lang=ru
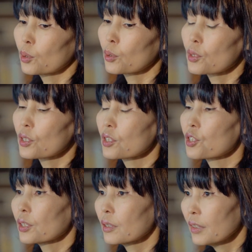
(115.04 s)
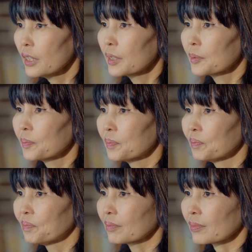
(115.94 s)
то есть человек
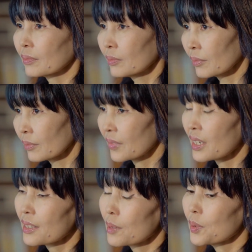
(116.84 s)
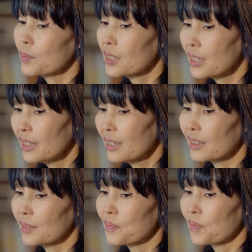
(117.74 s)
на самом
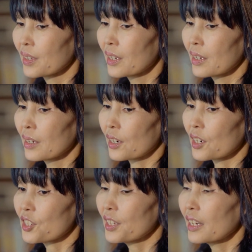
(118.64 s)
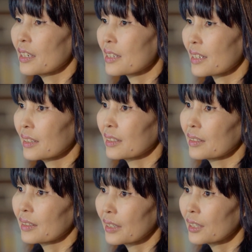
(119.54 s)
деле рождается
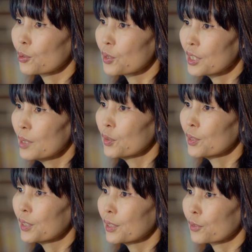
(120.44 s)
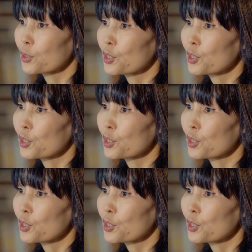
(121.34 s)
на эту землю для того,